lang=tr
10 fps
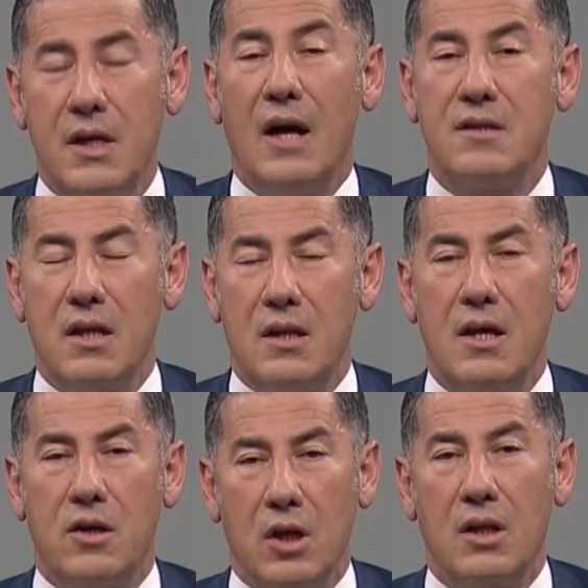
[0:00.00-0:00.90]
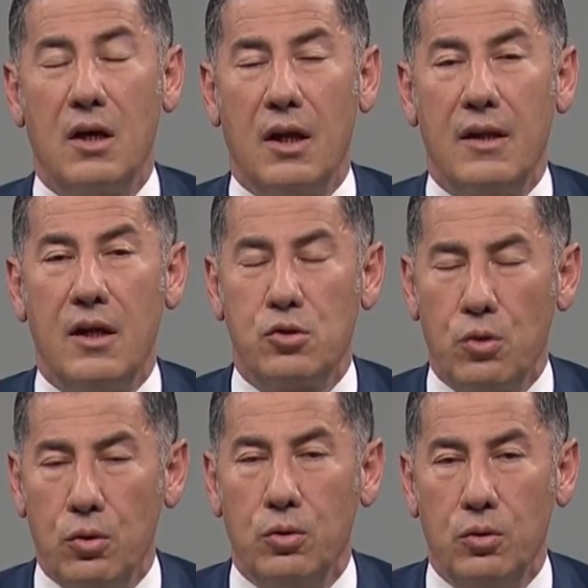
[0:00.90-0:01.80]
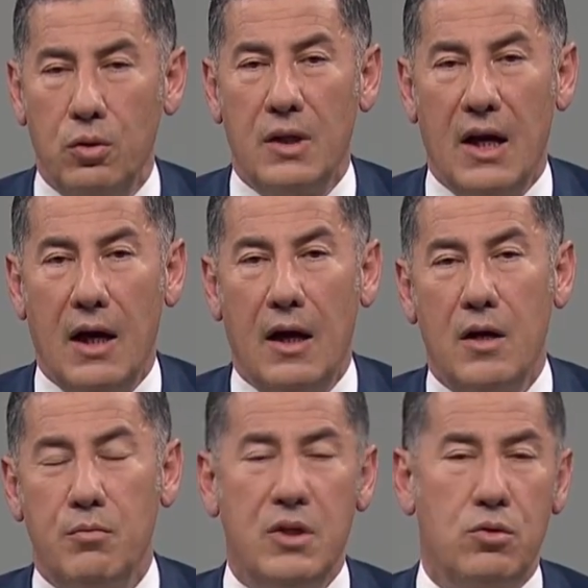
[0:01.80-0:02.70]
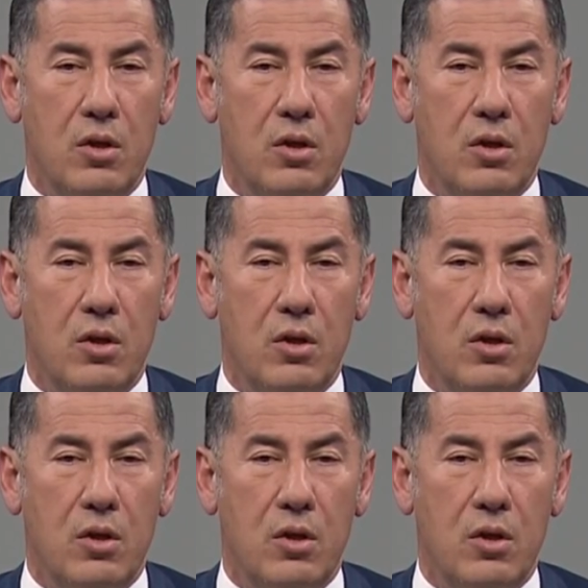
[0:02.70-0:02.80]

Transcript: Siyasette yaşa takılanlar sorununu da biz